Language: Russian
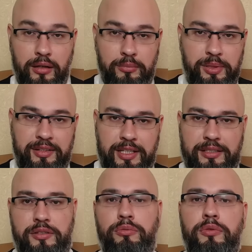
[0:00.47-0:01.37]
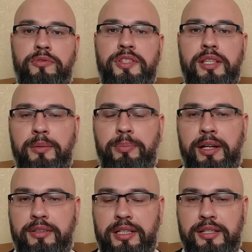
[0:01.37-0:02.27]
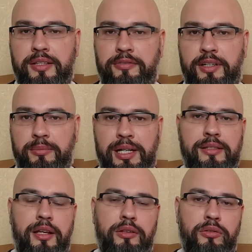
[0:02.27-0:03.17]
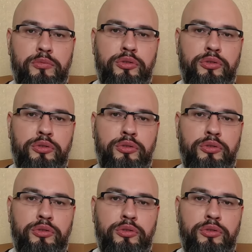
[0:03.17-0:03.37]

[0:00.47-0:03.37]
Приветствую! В сети появилась информация о том,